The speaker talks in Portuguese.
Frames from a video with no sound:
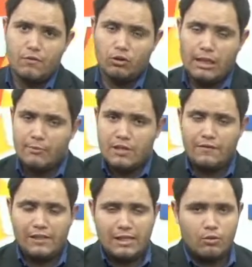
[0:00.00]
Voltamos
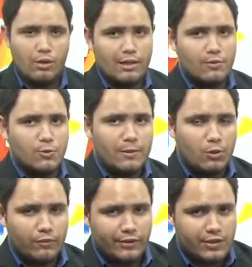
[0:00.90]
a falar agora sobre
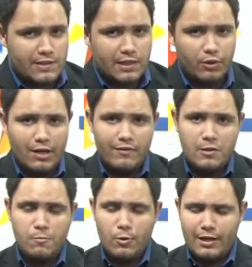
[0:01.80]
a Covid-19,
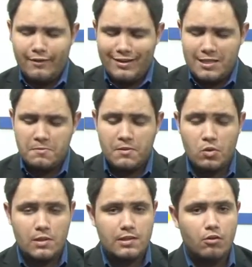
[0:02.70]
isso porque várias
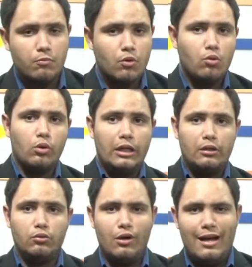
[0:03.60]
pessoas estão
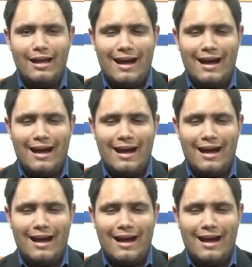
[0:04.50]
procurando